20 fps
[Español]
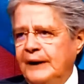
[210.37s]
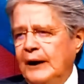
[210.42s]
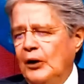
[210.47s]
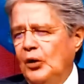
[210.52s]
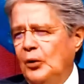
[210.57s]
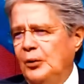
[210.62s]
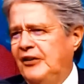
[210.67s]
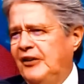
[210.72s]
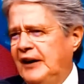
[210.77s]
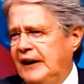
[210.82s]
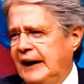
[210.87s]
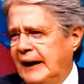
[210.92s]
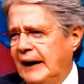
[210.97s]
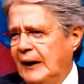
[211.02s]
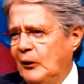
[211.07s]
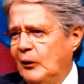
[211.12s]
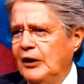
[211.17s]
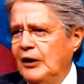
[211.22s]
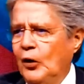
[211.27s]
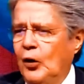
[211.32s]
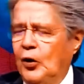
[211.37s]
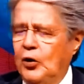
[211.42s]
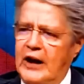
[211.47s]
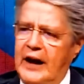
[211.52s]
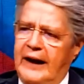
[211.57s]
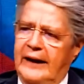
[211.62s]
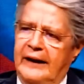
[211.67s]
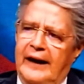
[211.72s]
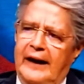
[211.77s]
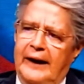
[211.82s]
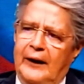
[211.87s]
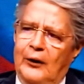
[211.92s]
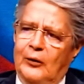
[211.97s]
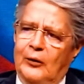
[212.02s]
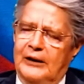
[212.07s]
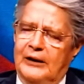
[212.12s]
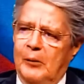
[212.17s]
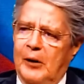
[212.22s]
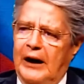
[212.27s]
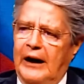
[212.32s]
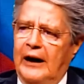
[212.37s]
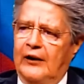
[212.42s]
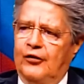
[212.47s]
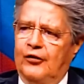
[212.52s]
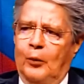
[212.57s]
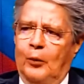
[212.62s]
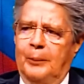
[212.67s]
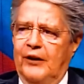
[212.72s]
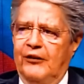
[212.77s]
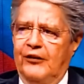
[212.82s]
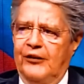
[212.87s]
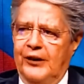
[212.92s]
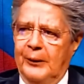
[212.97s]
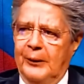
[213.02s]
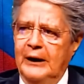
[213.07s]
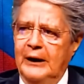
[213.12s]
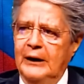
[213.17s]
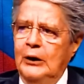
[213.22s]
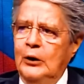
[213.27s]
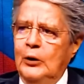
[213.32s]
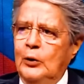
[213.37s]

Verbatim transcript: que lo visité creo que el 2 o 3 de enero de manera sorpresiva.